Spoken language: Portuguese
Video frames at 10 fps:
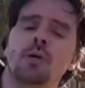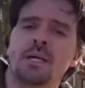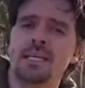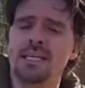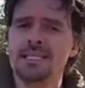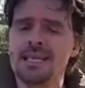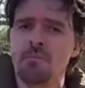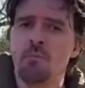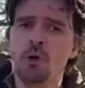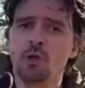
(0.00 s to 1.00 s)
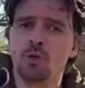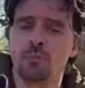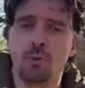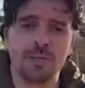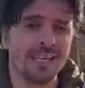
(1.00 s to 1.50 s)
E isso é muito,
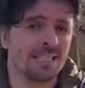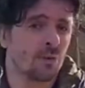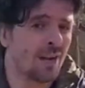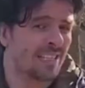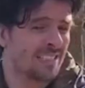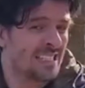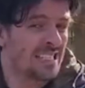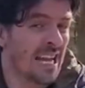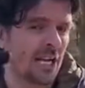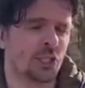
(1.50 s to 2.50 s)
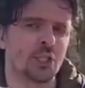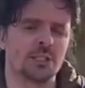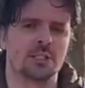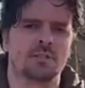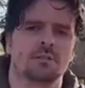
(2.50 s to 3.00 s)
porque são casas
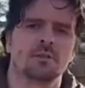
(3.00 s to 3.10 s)
asiáticas.